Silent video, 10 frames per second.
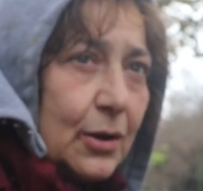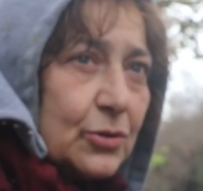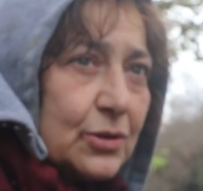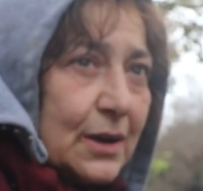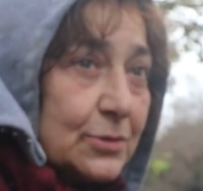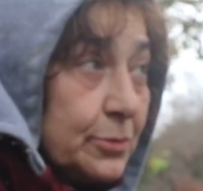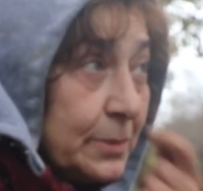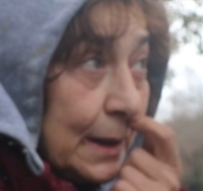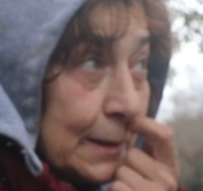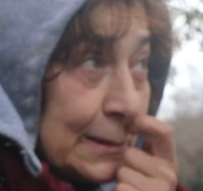Ondan sonra
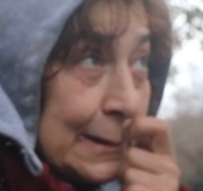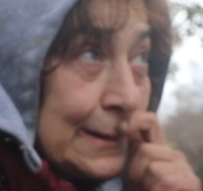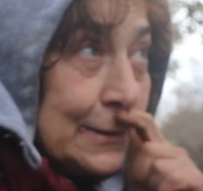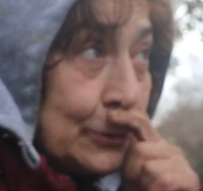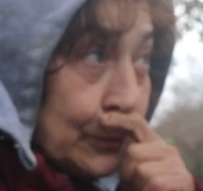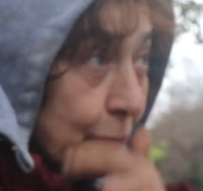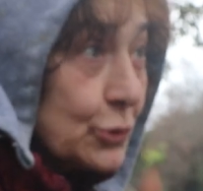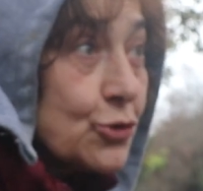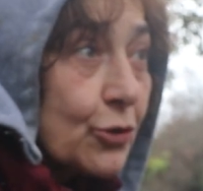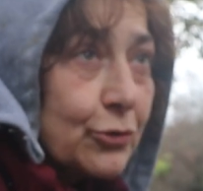bir de atların
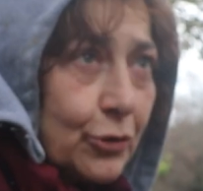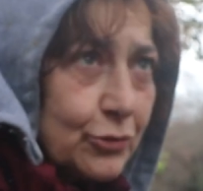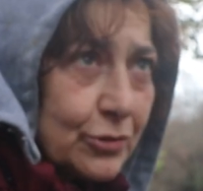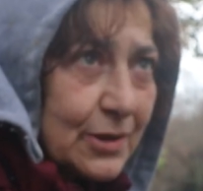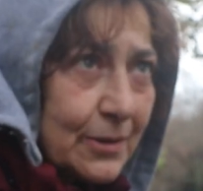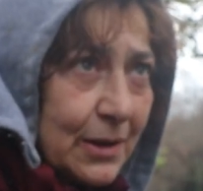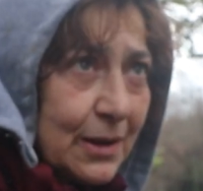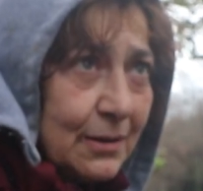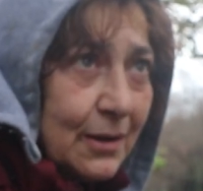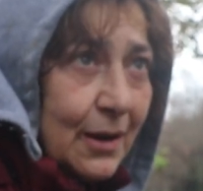durumu çok kötü tabii.